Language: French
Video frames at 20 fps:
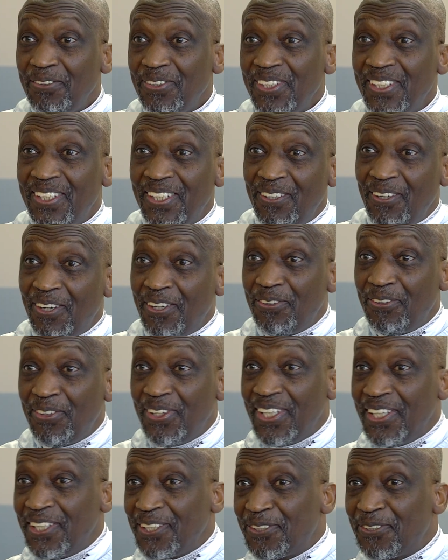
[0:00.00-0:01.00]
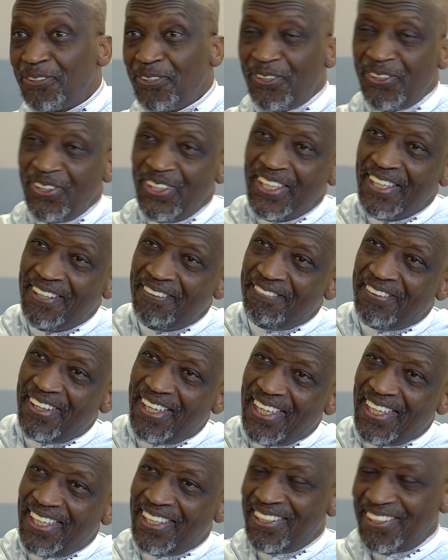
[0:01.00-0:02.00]
lui, a donné un seau,
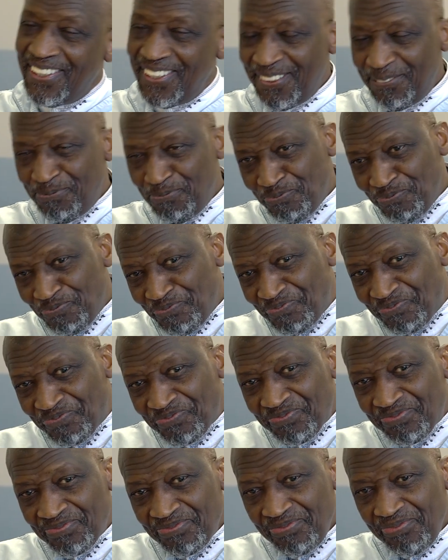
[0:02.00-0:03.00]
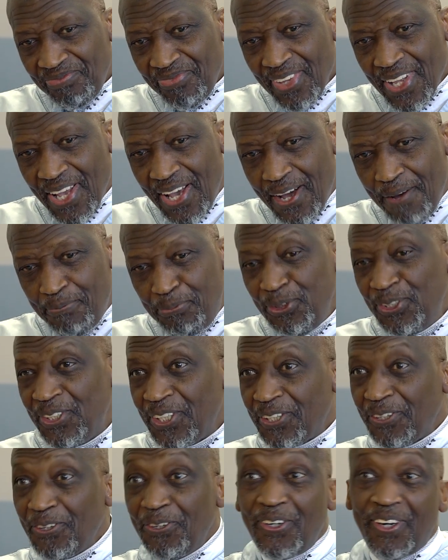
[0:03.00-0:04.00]
va euh,
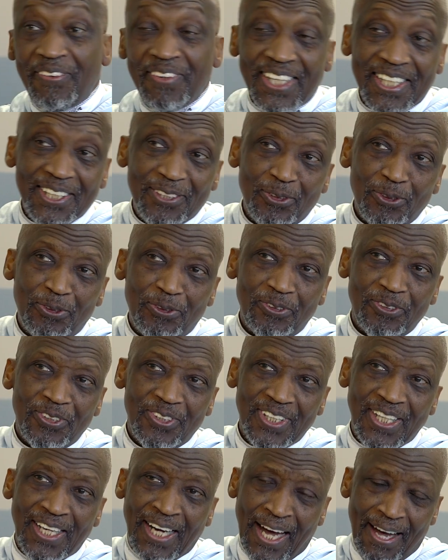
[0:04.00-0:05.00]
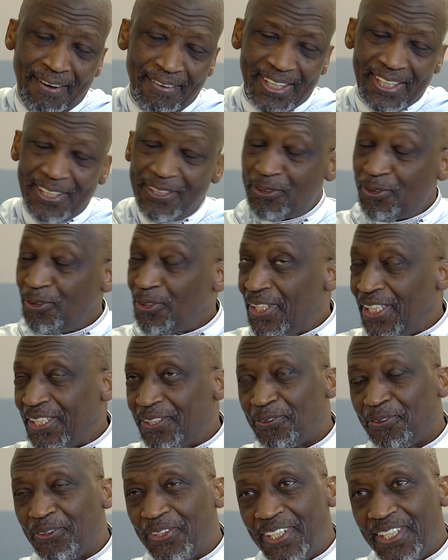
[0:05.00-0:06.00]
puiser de l'eau avec, un seau euh, avec un seau qui est
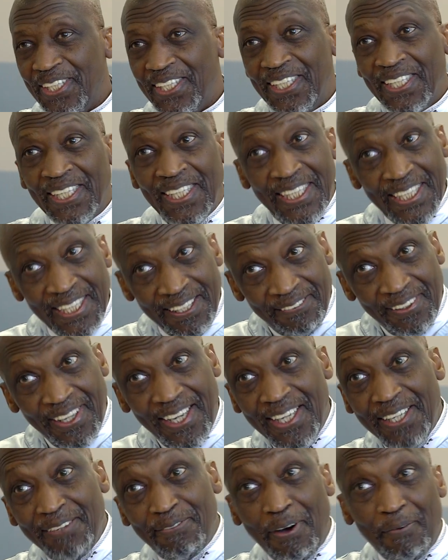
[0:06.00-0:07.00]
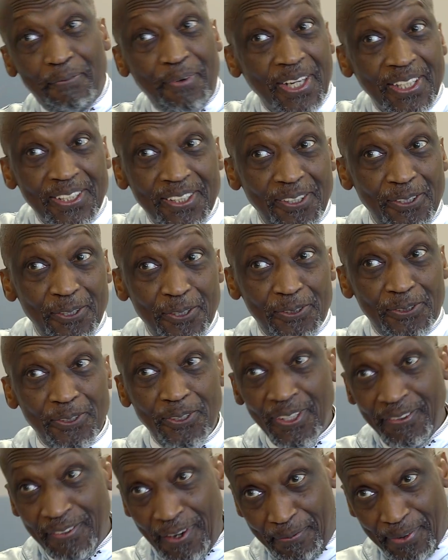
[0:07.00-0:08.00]
troué. Il va, il va prendre le
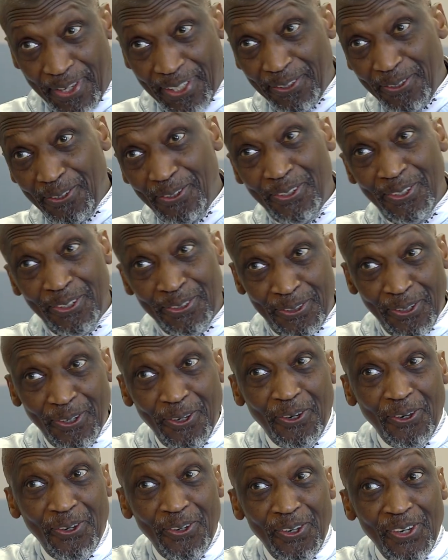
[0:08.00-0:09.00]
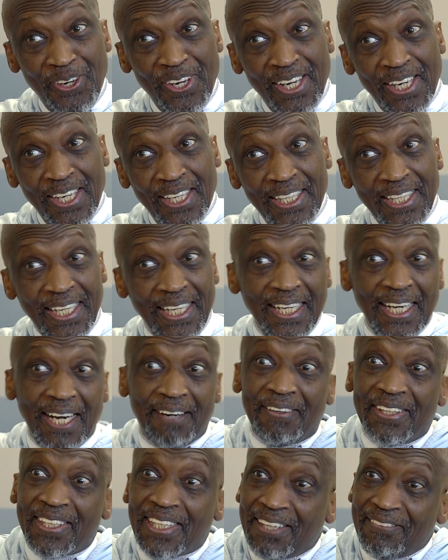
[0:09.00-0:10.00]
seau, il va prendre de l'eau, et
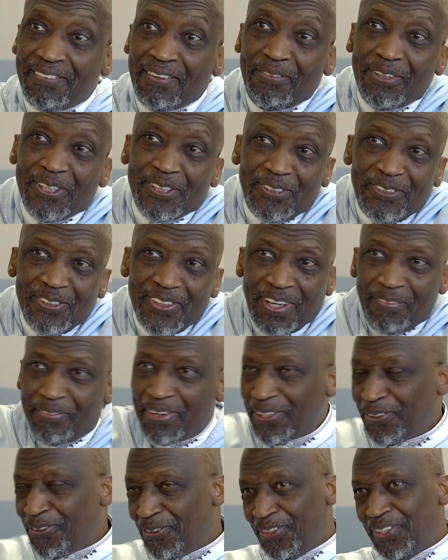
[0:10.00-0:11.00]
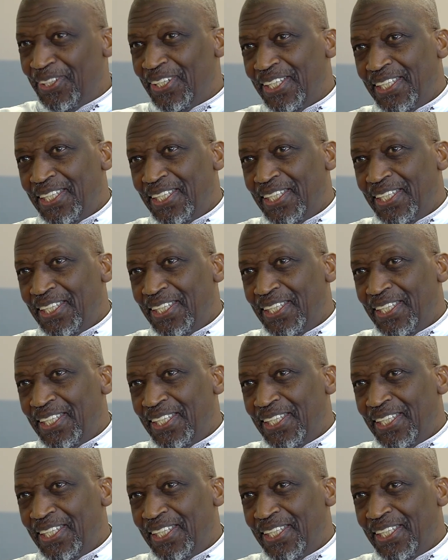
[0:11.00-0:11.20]
avant d'arriver, bien sûr, il n'y a pas d'eau.